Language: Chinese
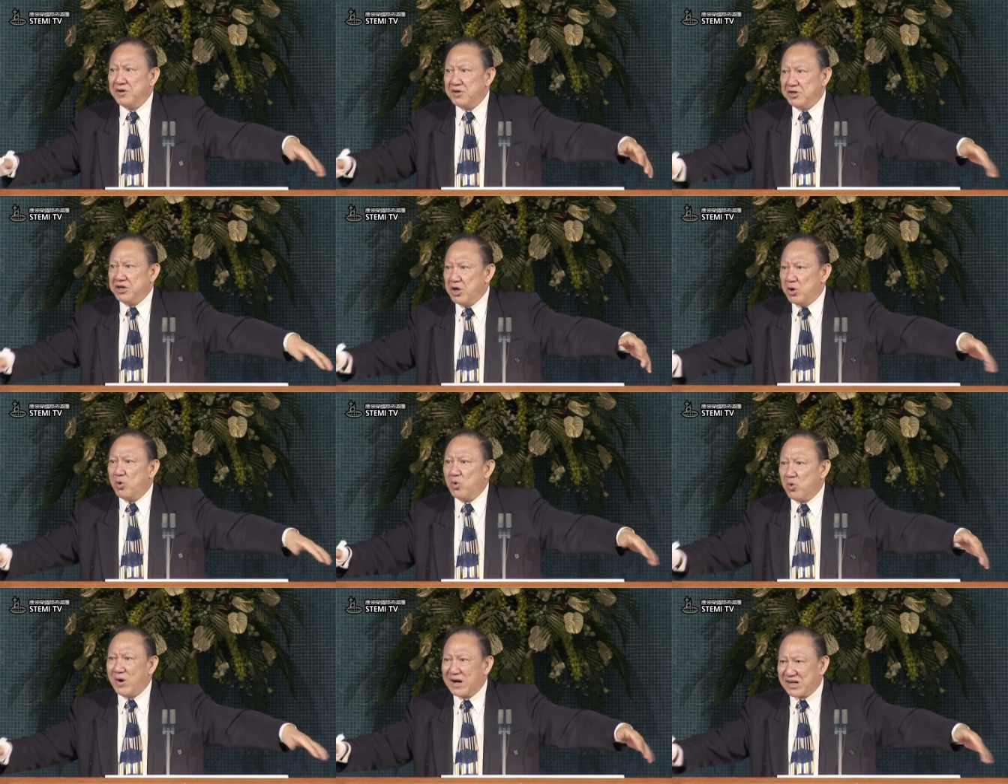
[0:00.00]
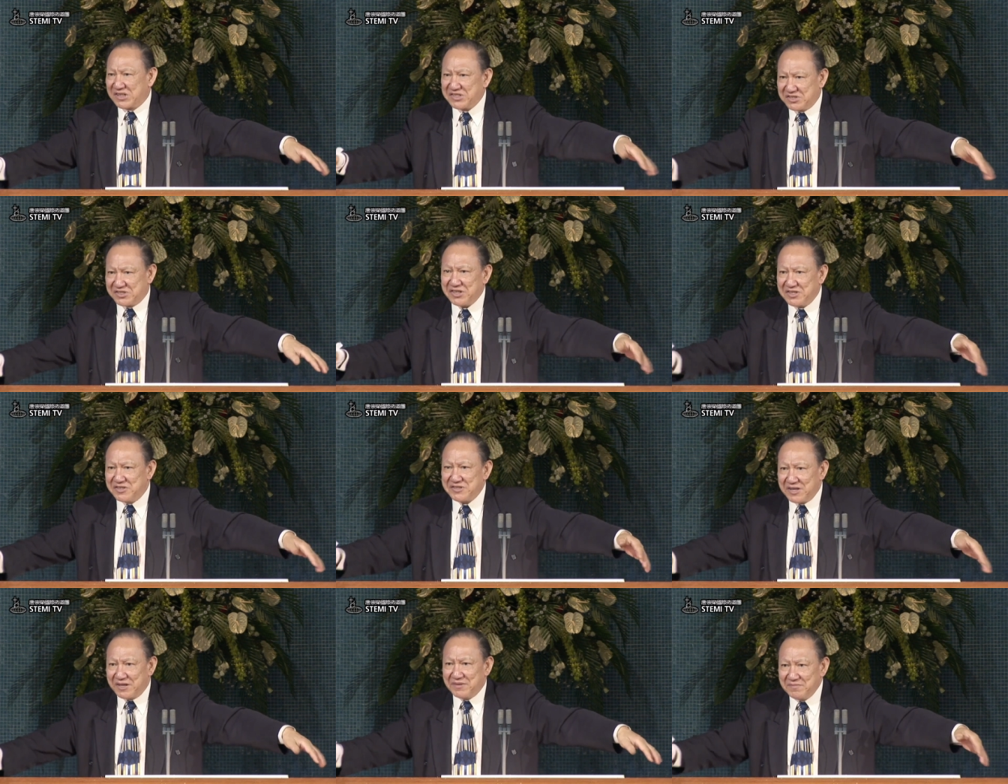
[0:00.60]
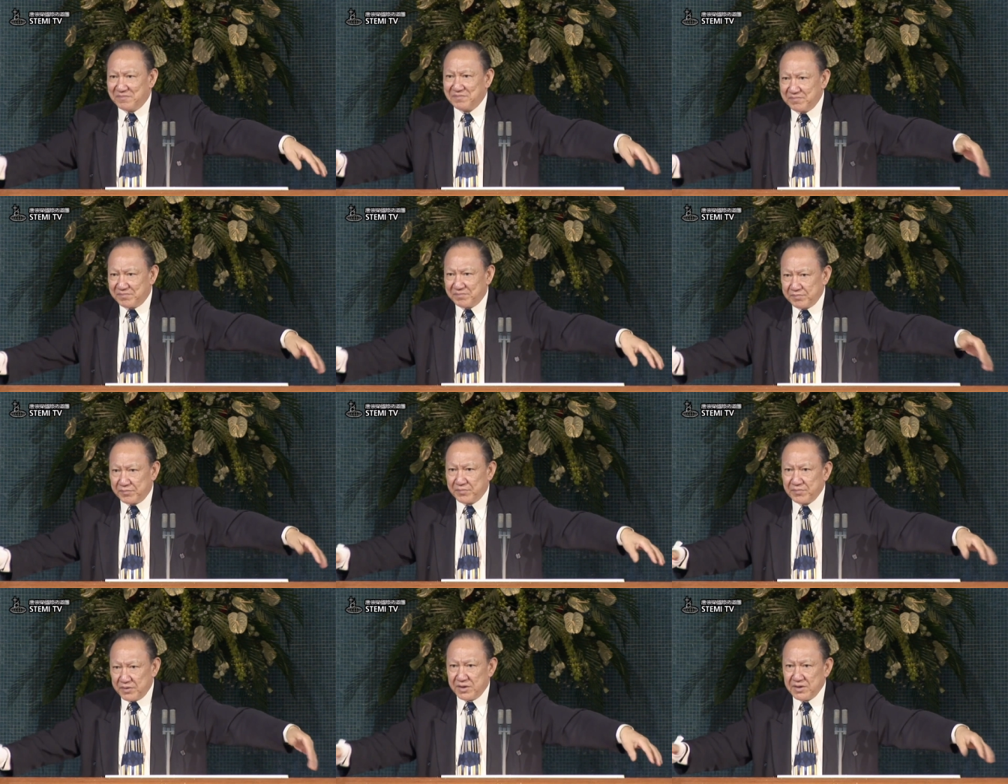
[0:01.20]
耶和华是真神，
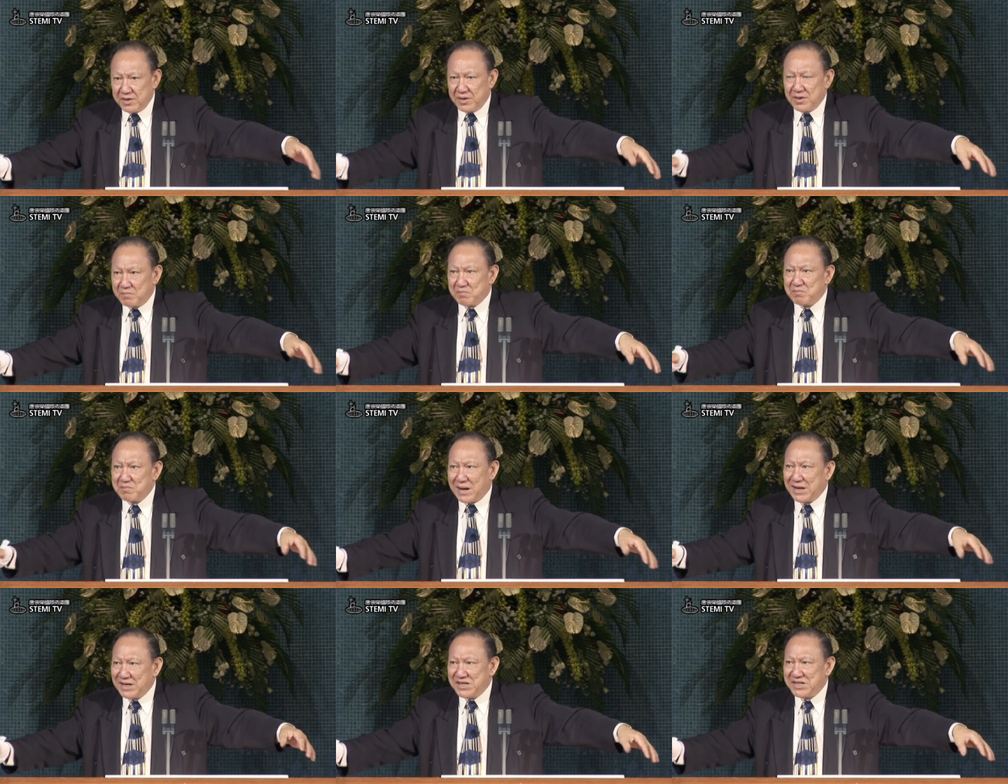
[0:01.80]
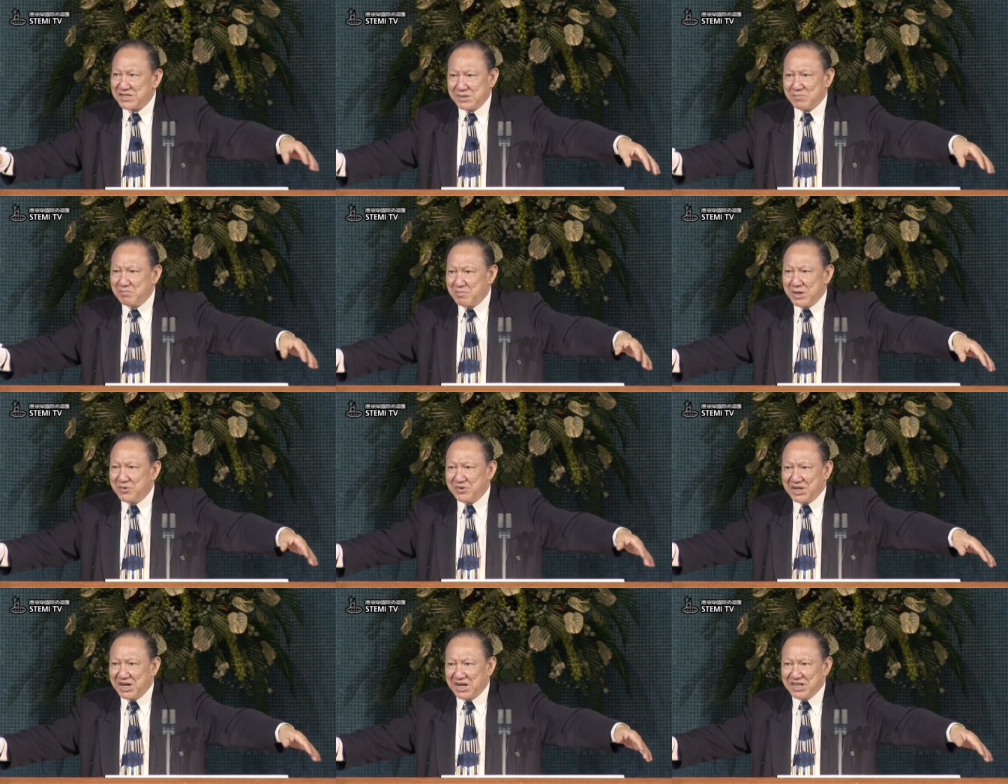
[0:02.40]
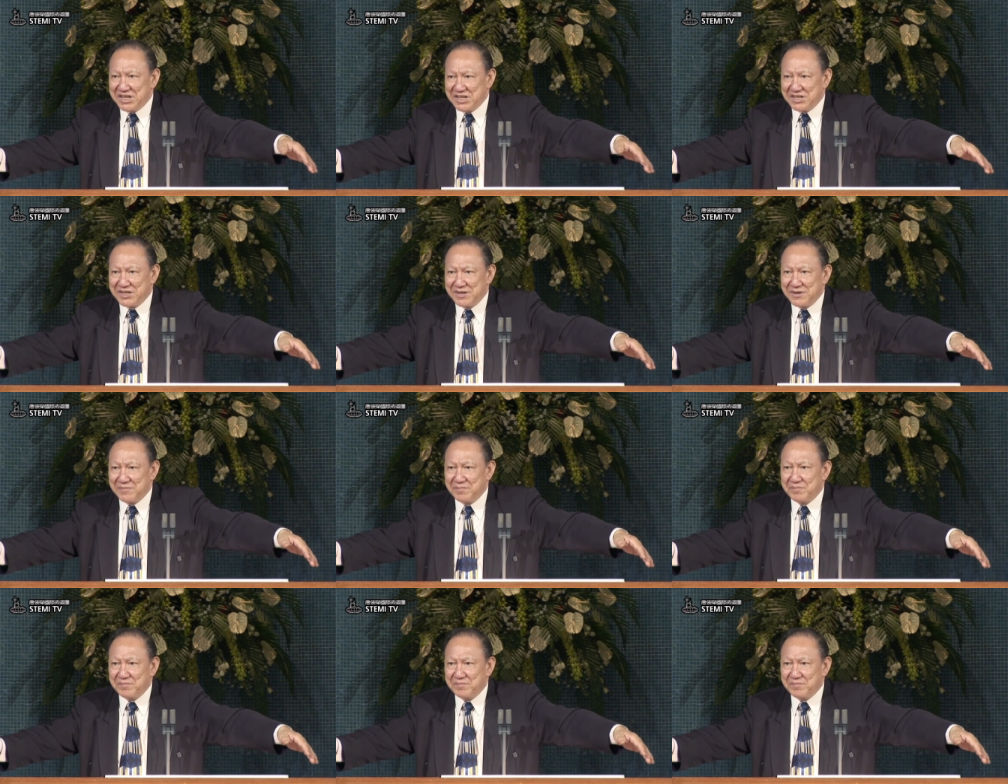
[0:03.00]
巴黎是没有能力的，